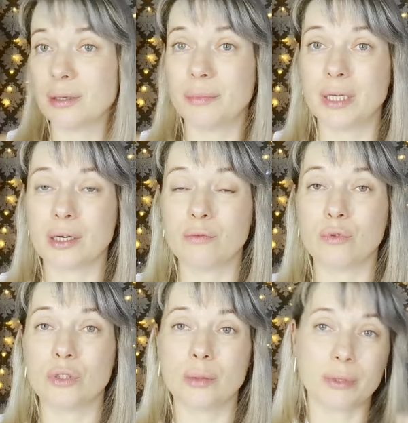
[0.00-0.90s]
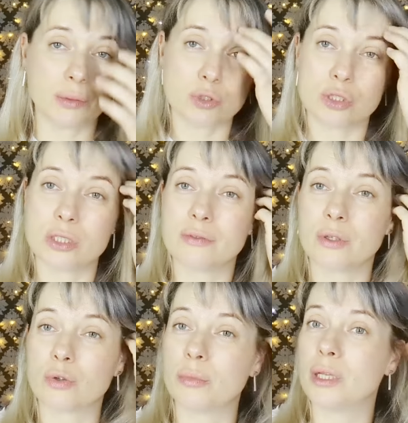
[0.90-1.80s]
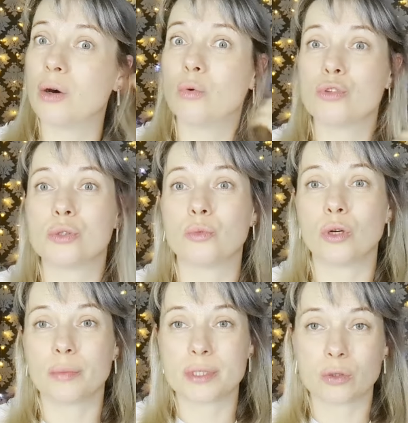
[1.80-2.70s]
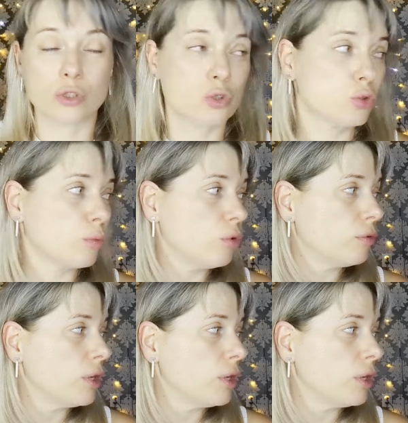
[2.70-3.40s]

микрофона, потому что здесь вокруг меня очень много посторонних шумов.